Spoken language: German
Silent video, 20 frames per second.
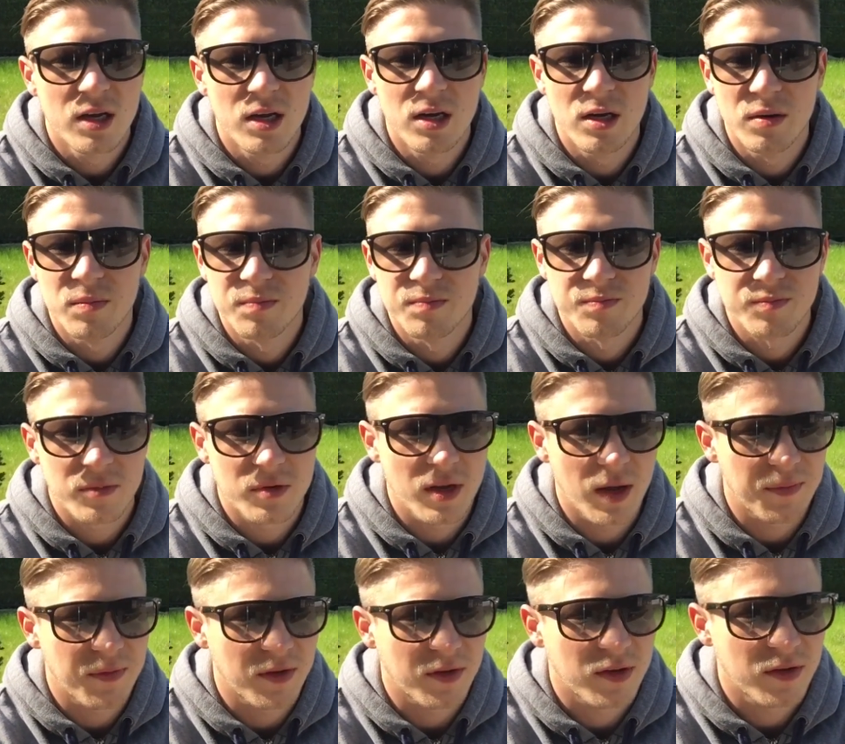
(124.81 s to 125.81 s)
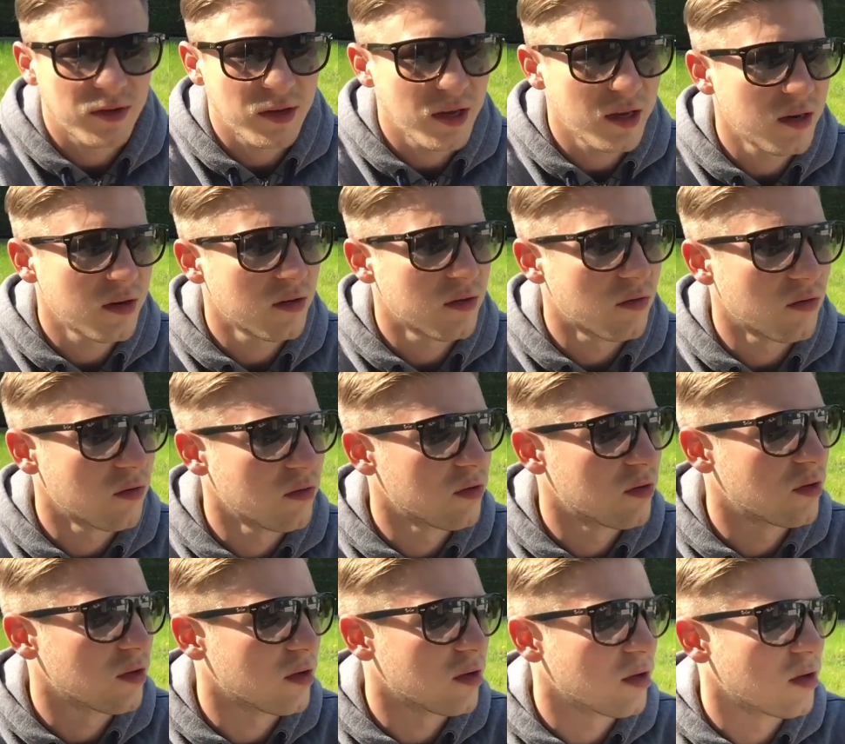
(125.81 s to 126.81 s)
Ähm, ich habe das gesehen
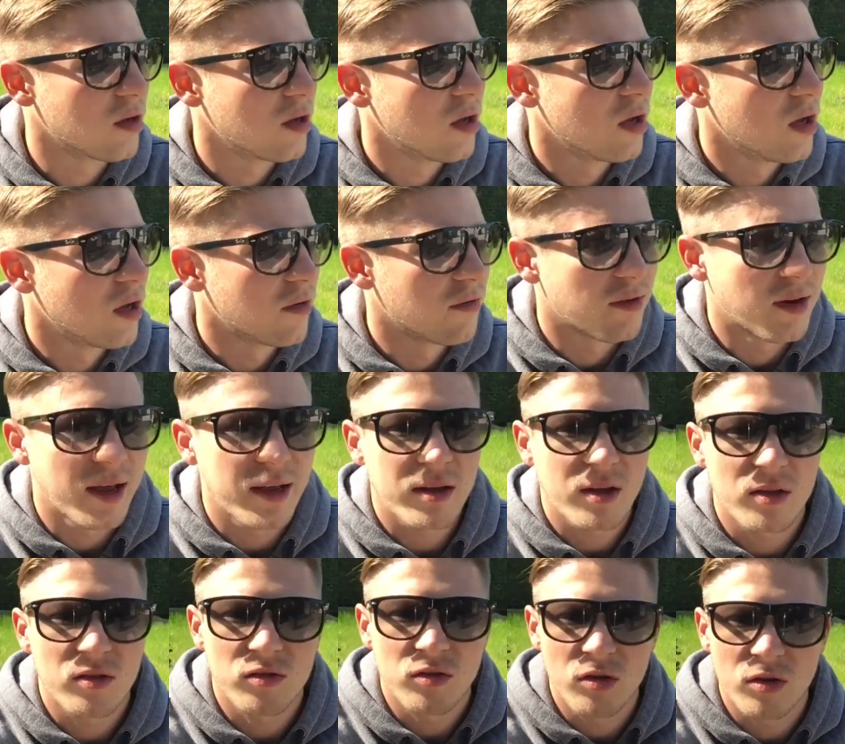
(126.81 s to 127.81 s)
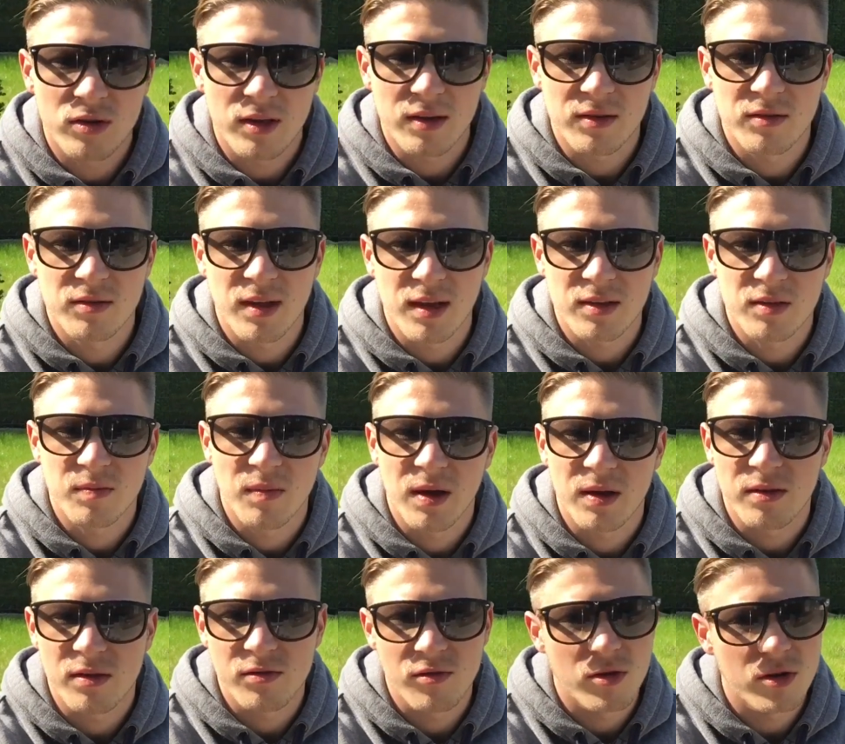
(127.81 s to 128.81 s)
und äh, vielleicht kannst du ja noch das und das
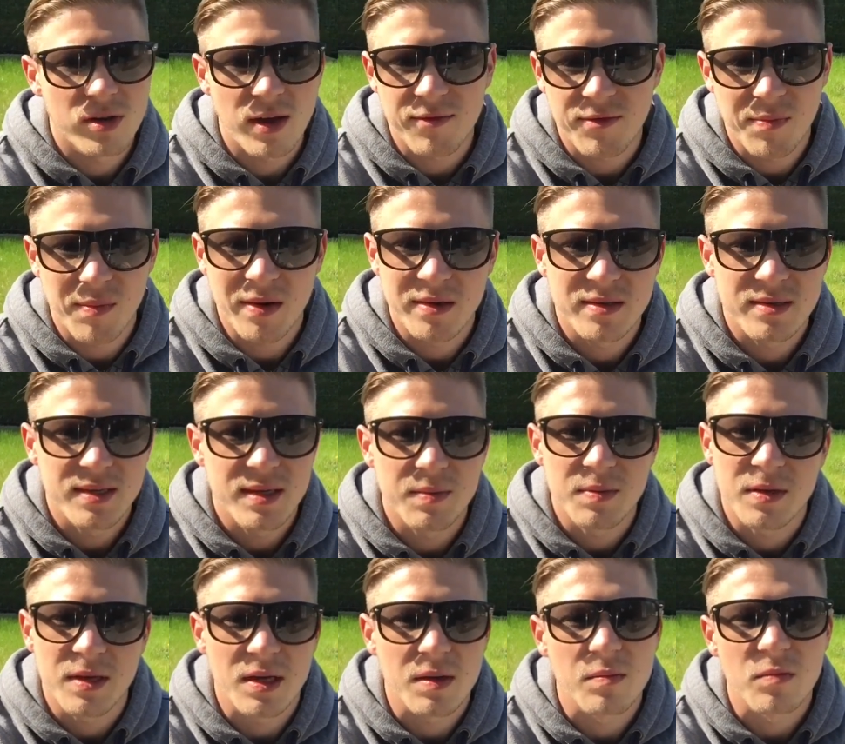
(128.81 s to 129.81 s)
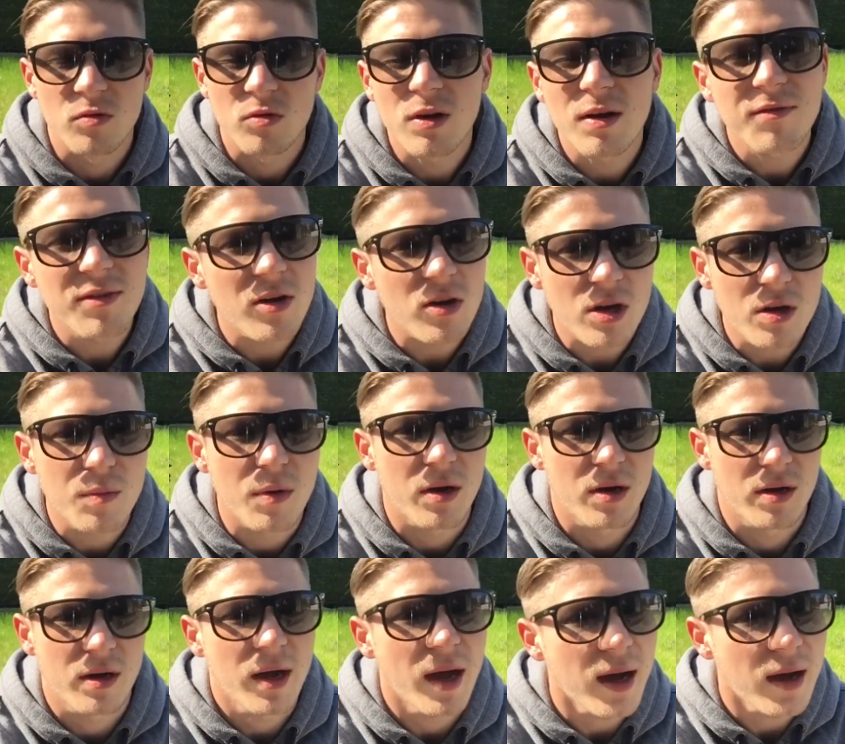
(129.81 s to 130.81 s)
machen. Das wollte ich dir einfach mal als Tipp geben. Oder wie auch immer.
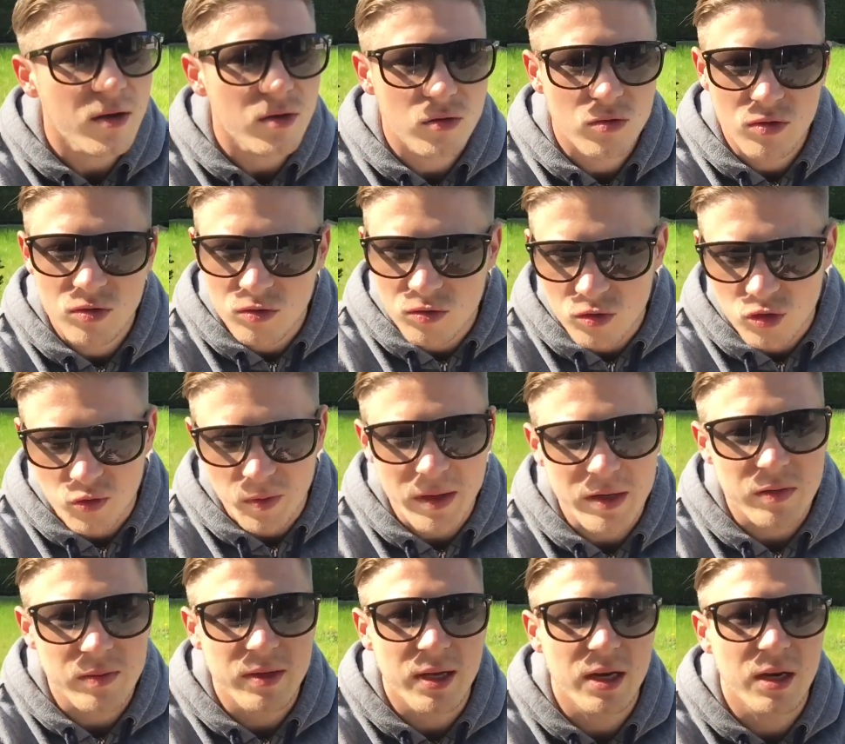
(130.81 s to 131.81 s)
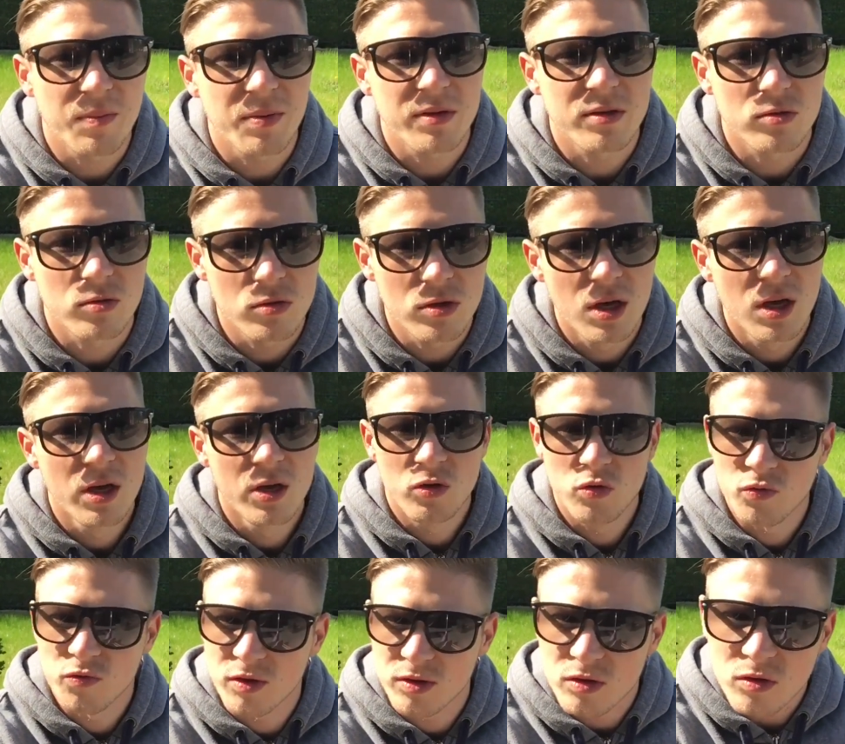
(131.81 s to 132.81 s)
Ja? Also, du, du, sprichst mit einer Person,
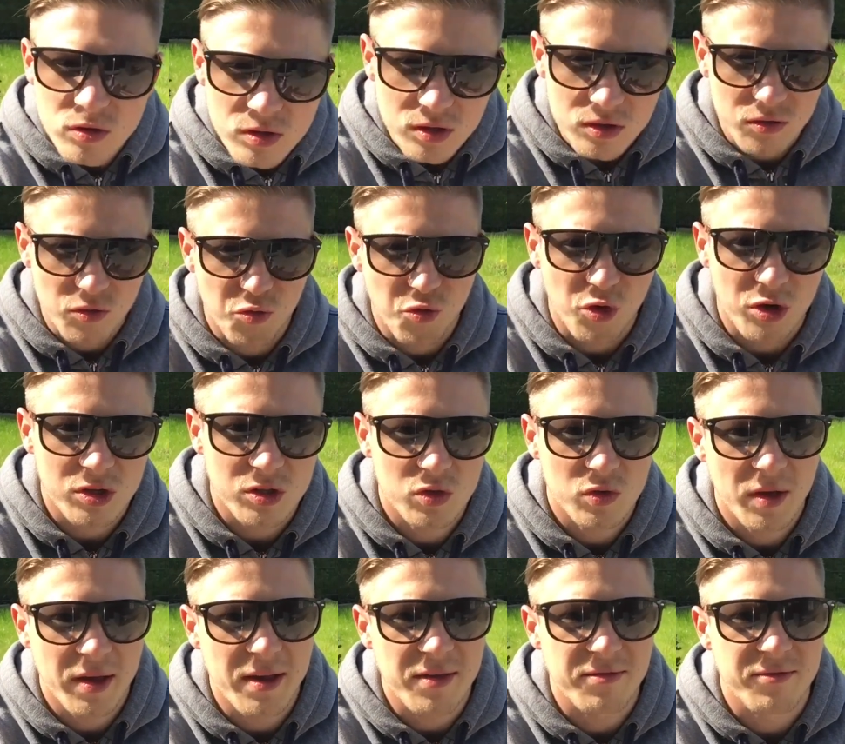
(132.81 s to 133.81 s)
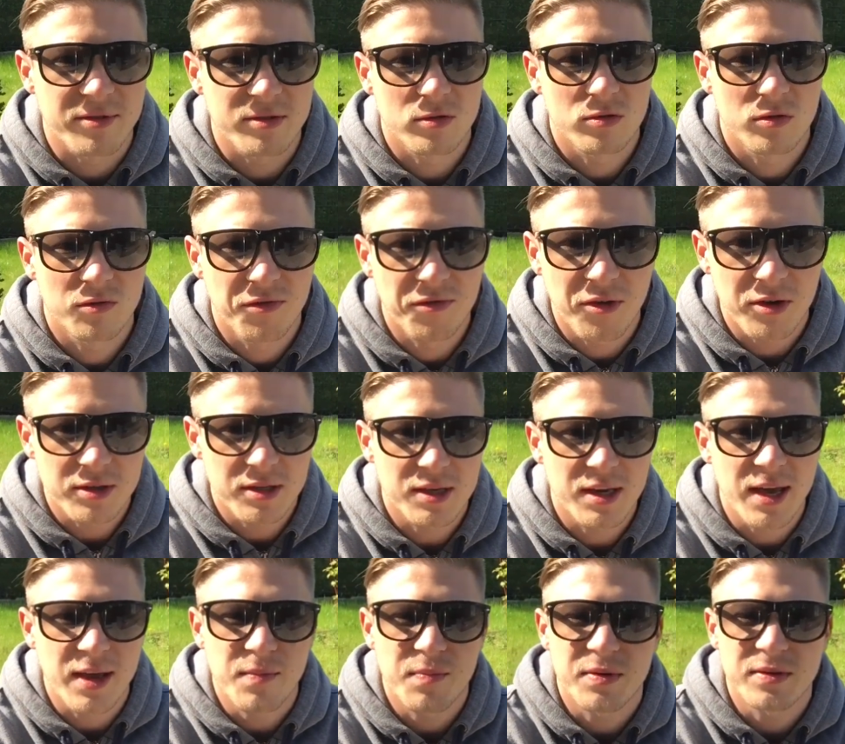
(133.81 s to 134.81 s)
du versuchst ihr sofort zu helfen, versuchst sofort den
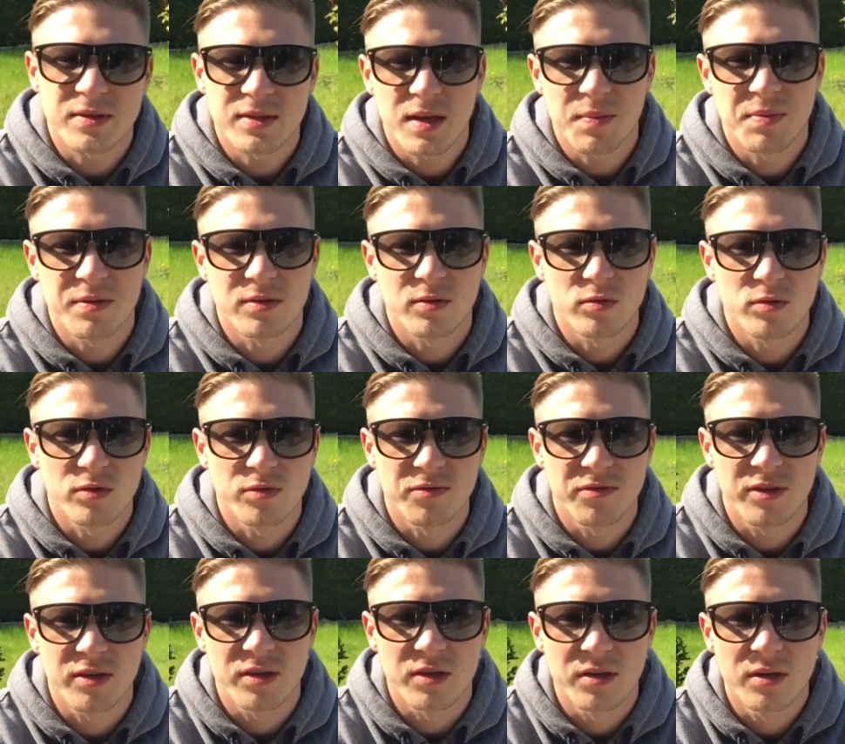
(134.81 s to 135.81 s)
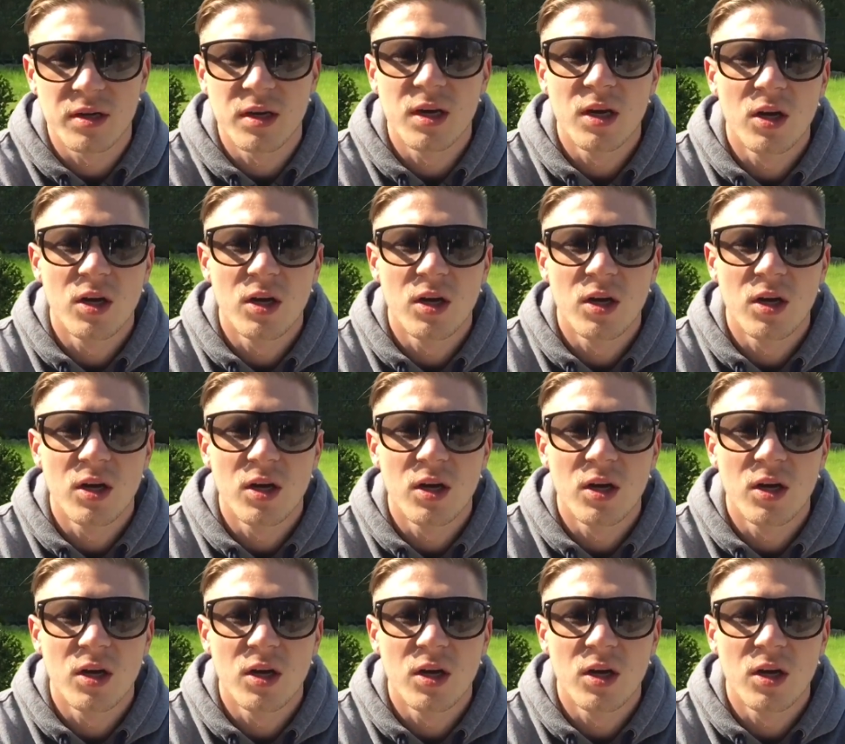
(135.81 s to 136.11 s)
Engpost der Person zu finden